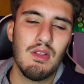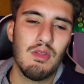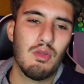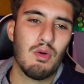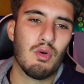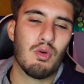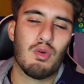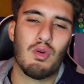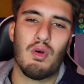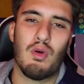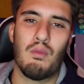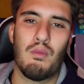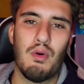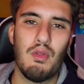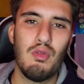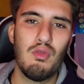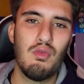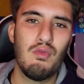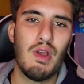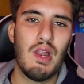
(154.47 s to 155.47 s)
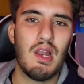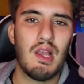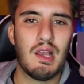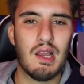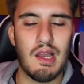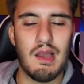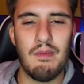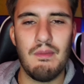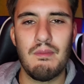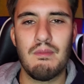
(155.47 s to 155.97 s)
Donc euh, bonne nouvelle
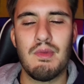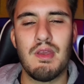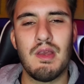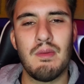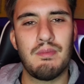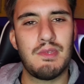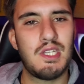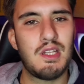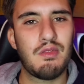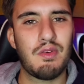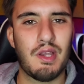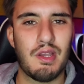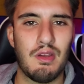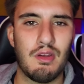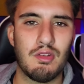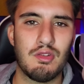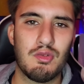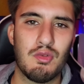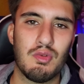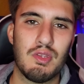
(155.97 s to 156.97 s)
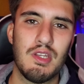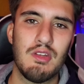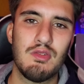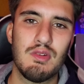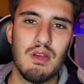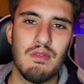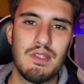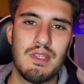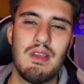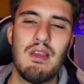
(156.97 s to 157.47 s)
quand même, mais petite frayeur du côté du
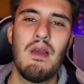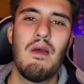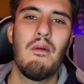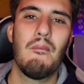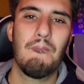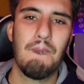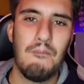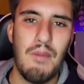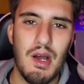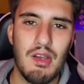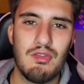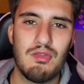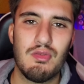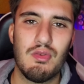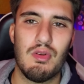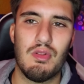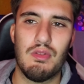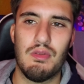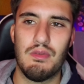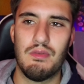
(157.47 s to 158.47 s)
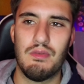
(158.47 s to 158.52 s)
FC Barcelone.